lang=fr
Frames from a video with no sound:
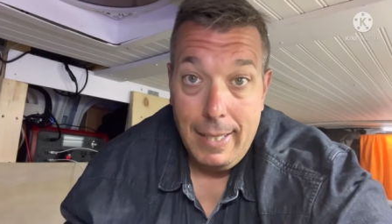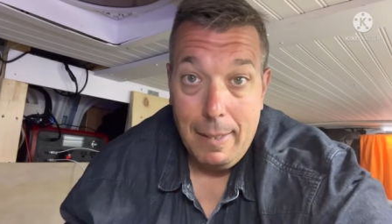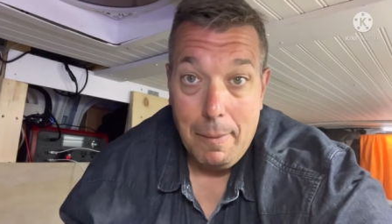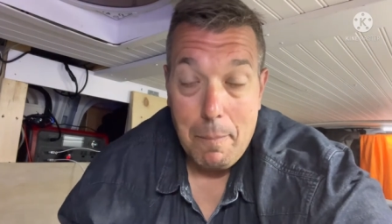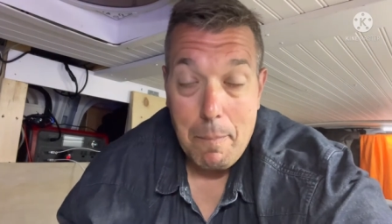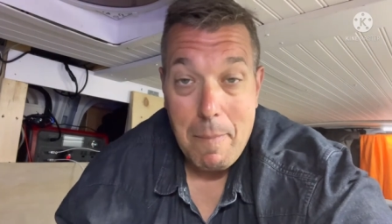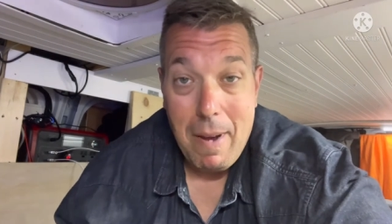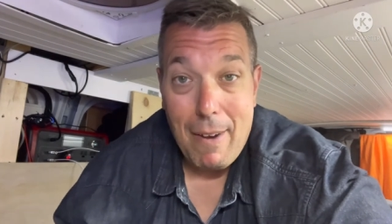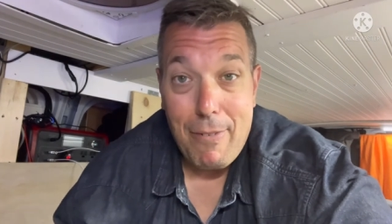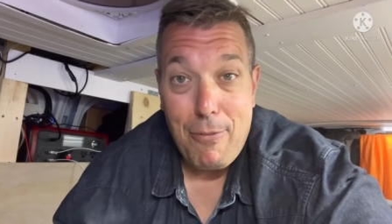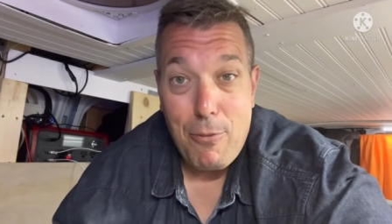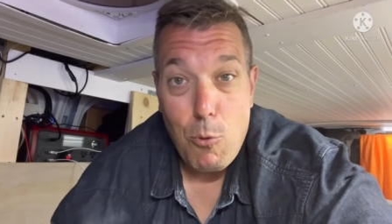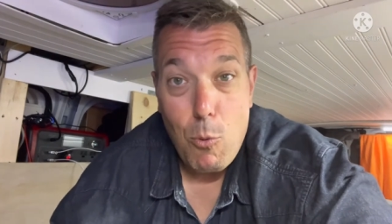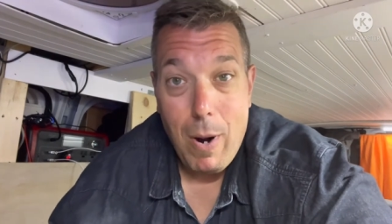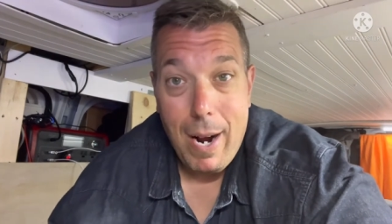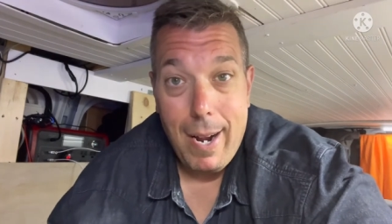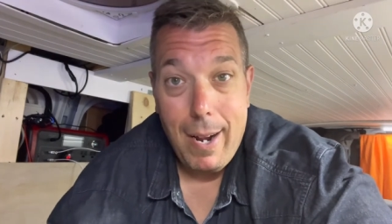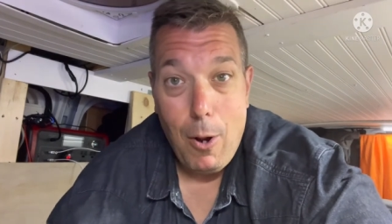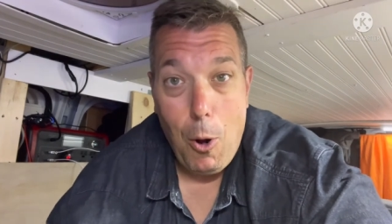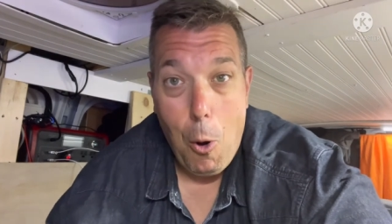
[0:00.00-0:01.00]
ma
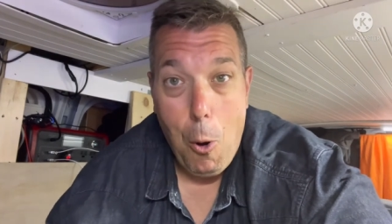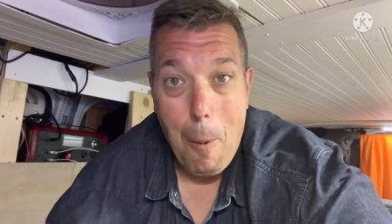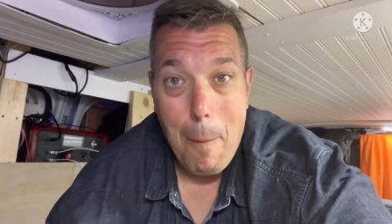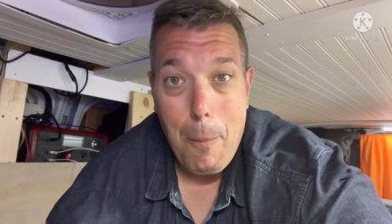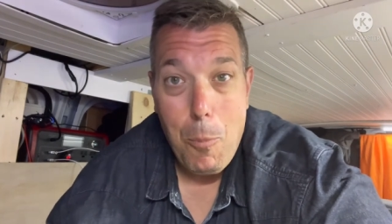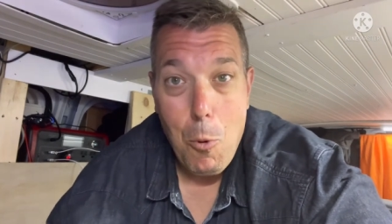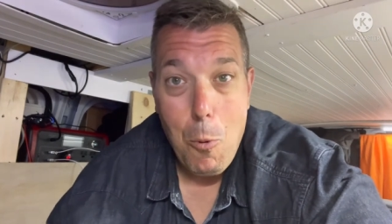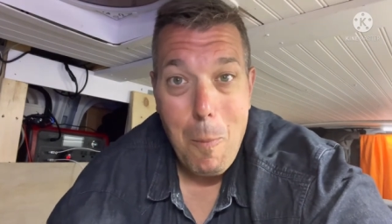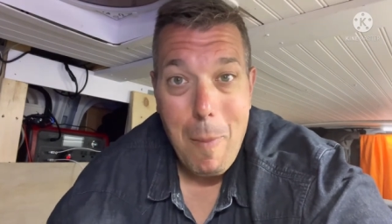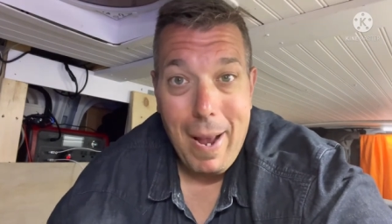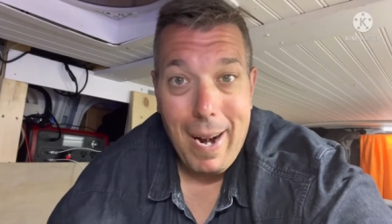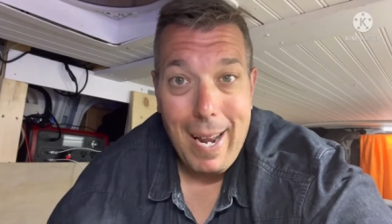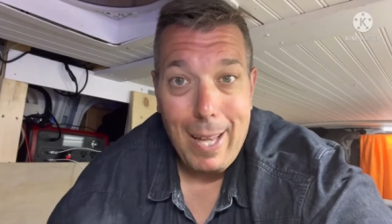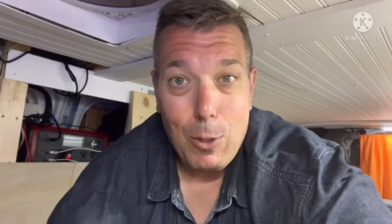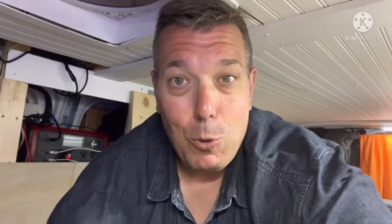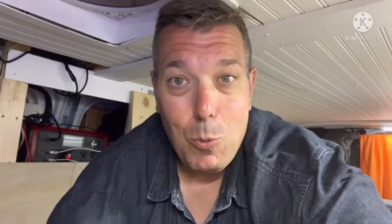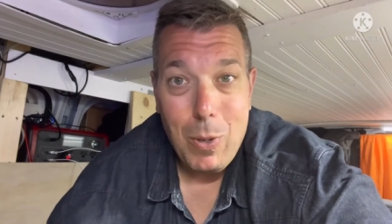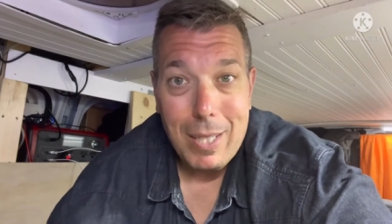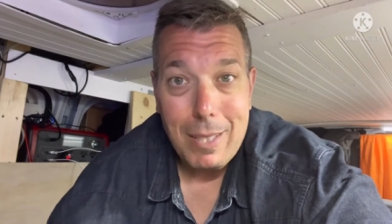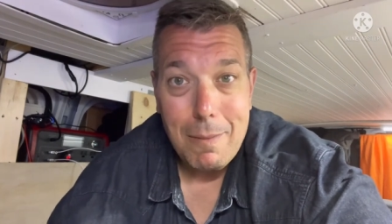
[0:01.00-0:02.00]
foi, un peu
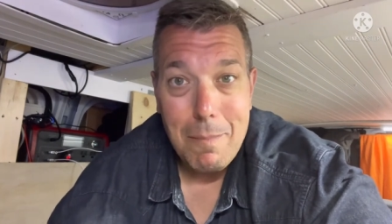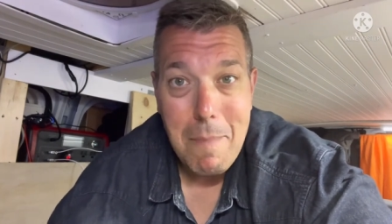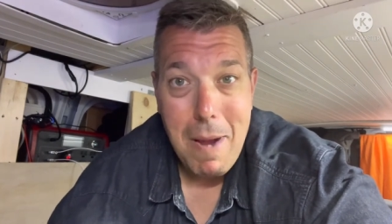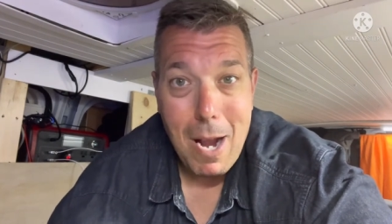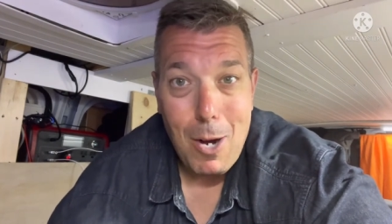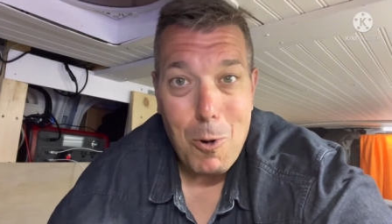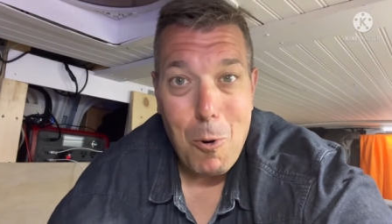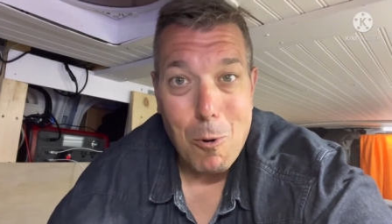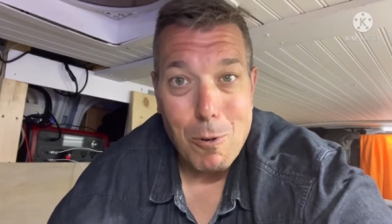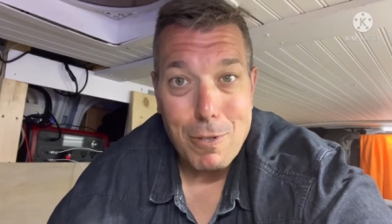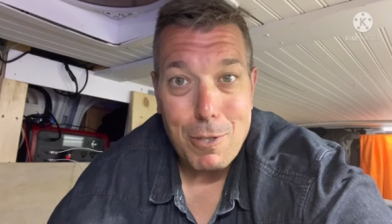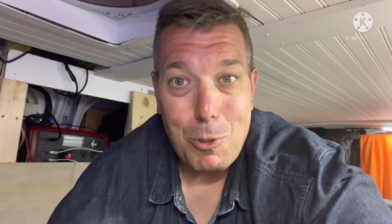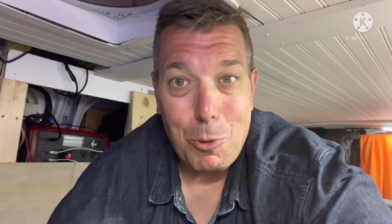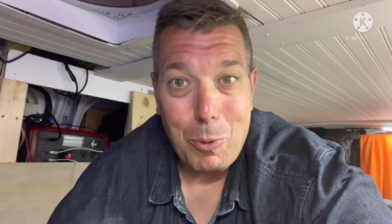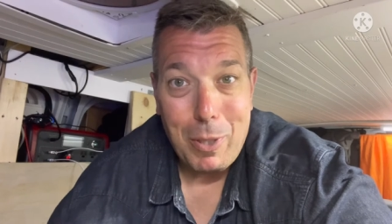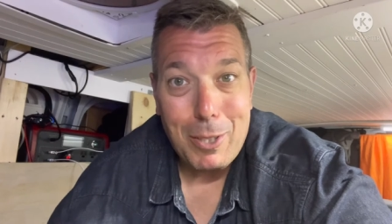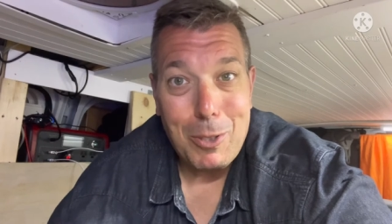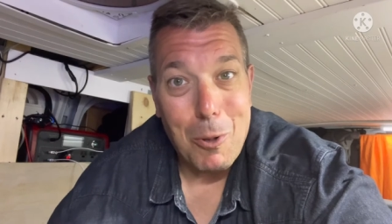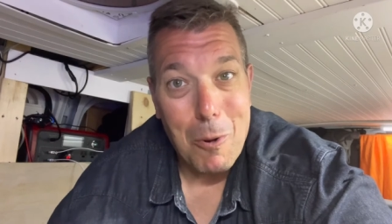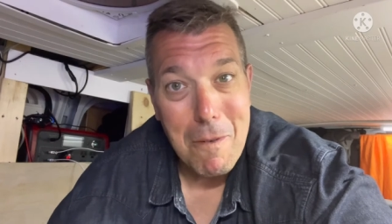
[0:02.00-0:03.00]
maladroitement
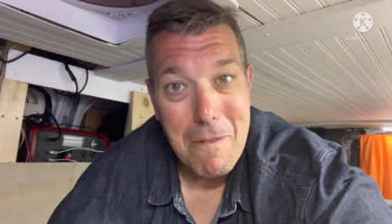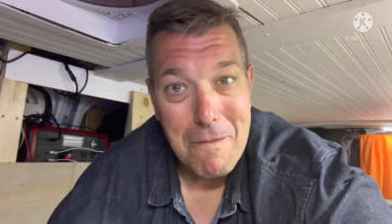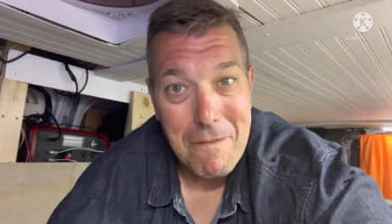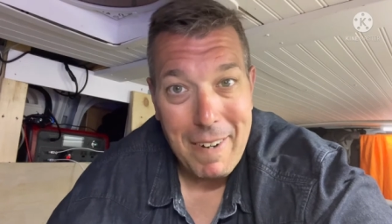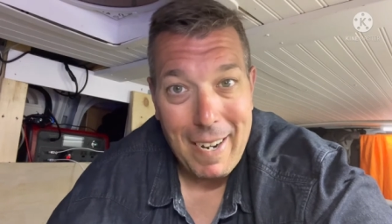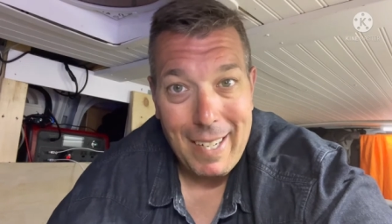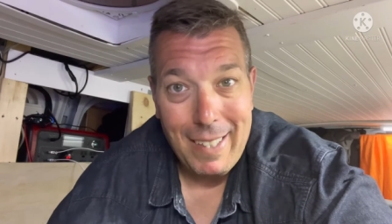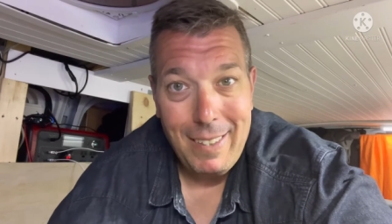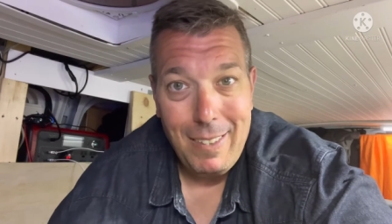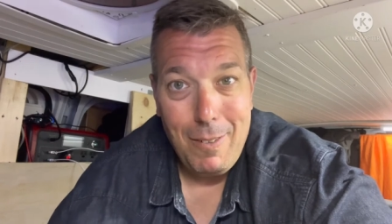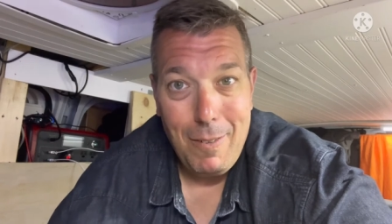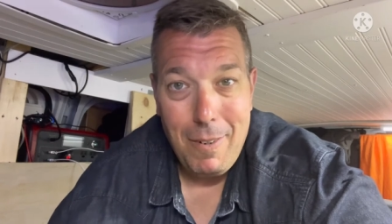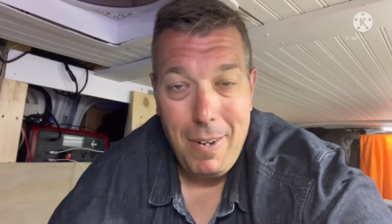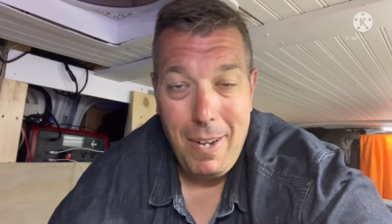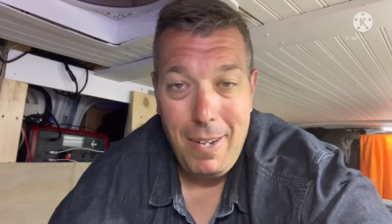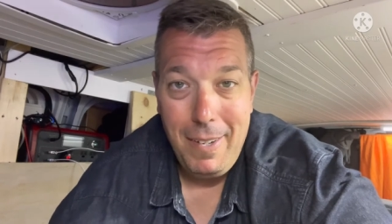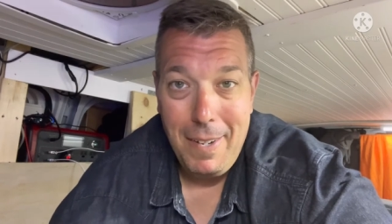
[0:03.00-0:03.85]
construite vanne.